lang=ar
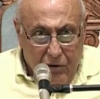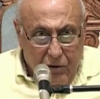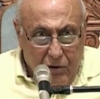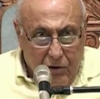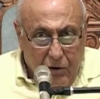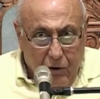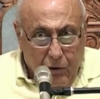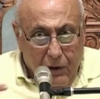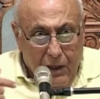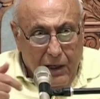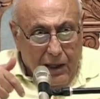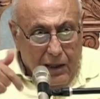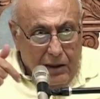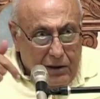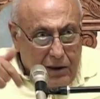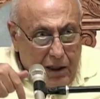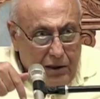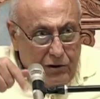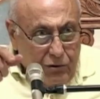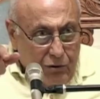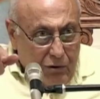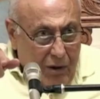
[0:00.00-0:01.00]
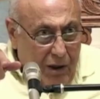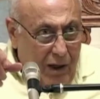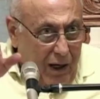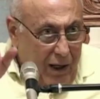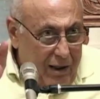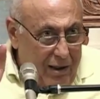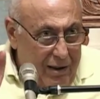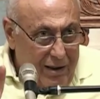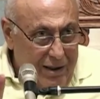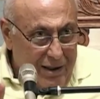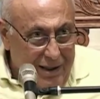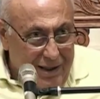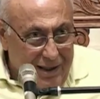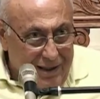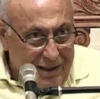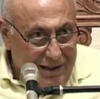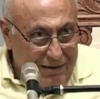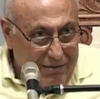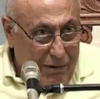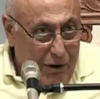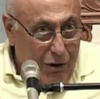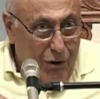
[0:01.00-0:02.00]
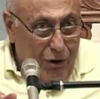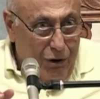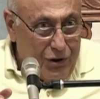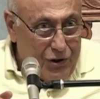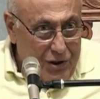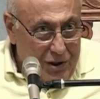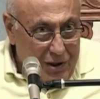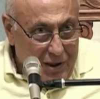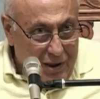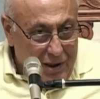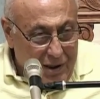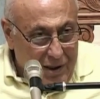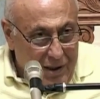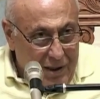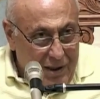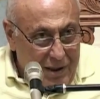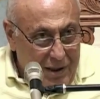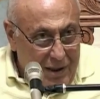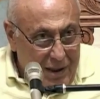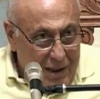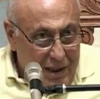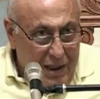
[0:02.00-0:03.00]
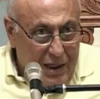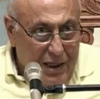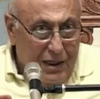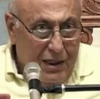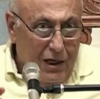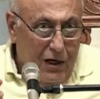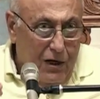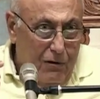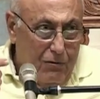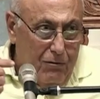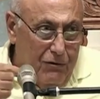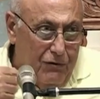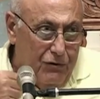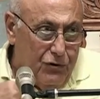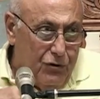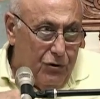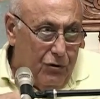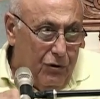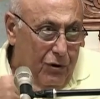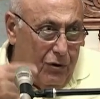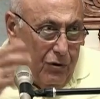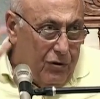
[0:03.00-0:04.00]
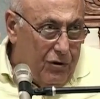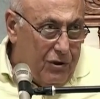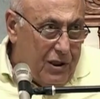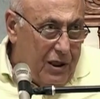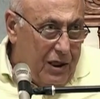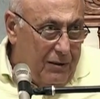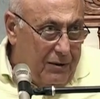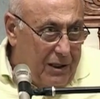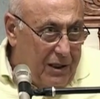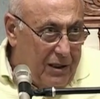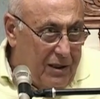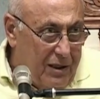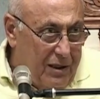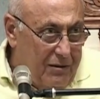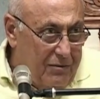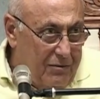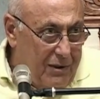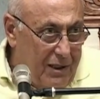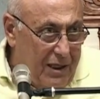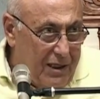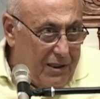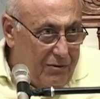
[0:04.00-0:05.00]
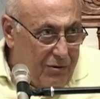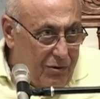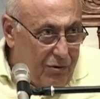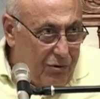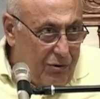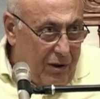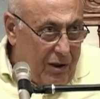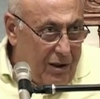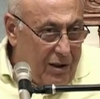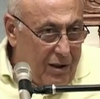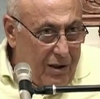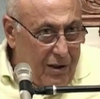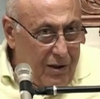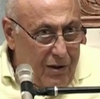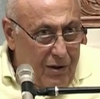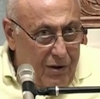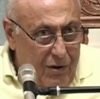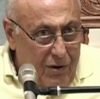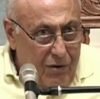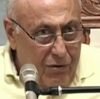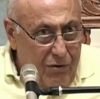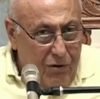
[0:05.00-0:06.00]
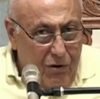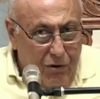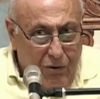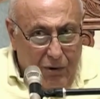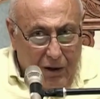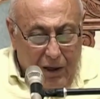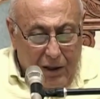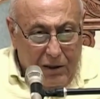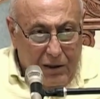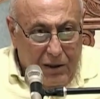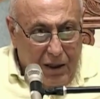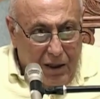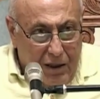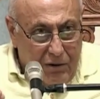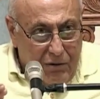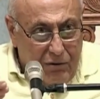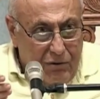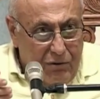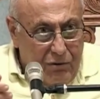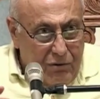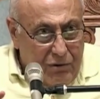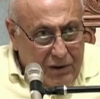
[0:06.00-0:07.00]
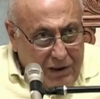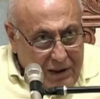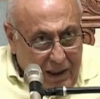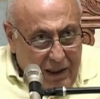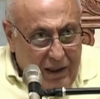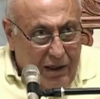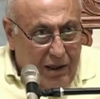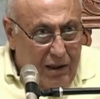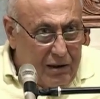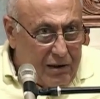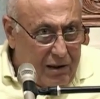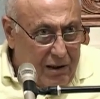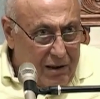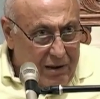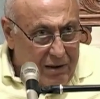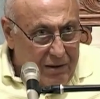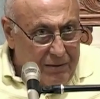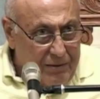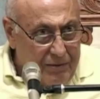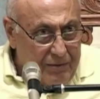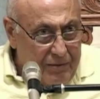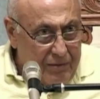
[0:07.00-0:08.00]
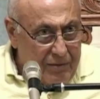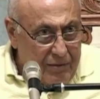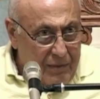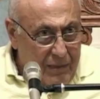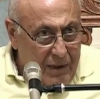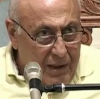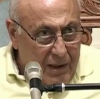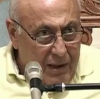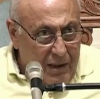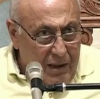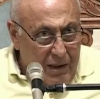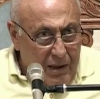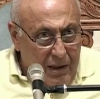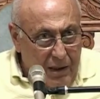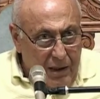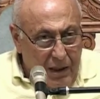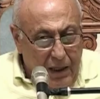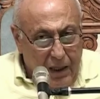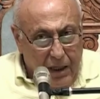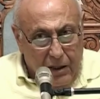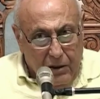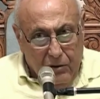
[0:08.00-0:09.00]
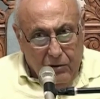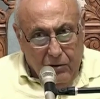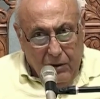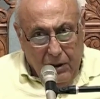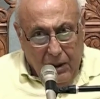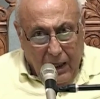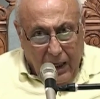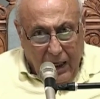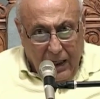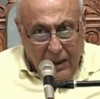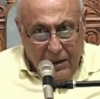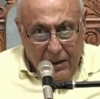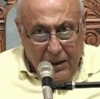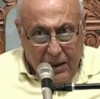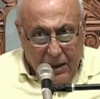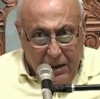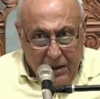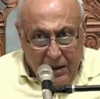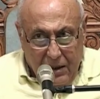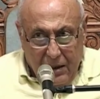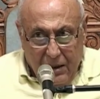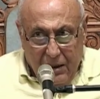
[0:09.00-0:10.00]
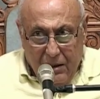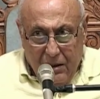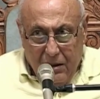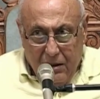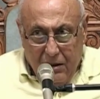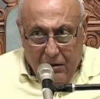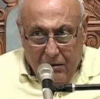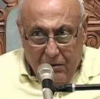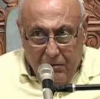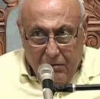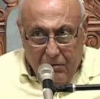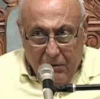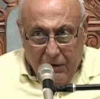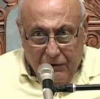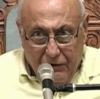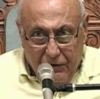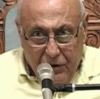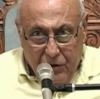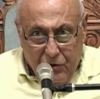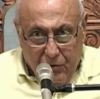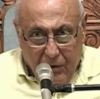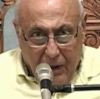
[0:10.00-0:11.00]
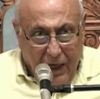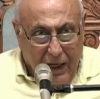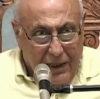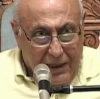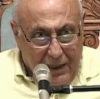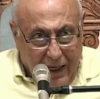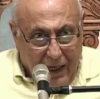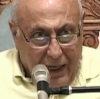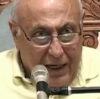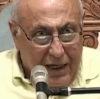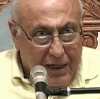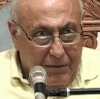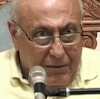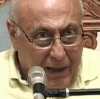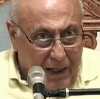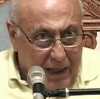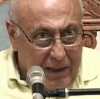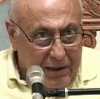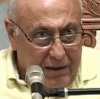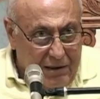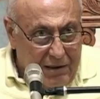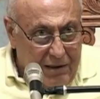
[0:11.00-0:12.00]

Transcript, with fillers: هو اللي غلطان وراح ما روحش إلا لو ما فيش روح قدس هيعمل إيه طيب لازم يروح وهو غلطان والتاني غلطان لأنه العهد الجديد ما فيش واحد يعلم حد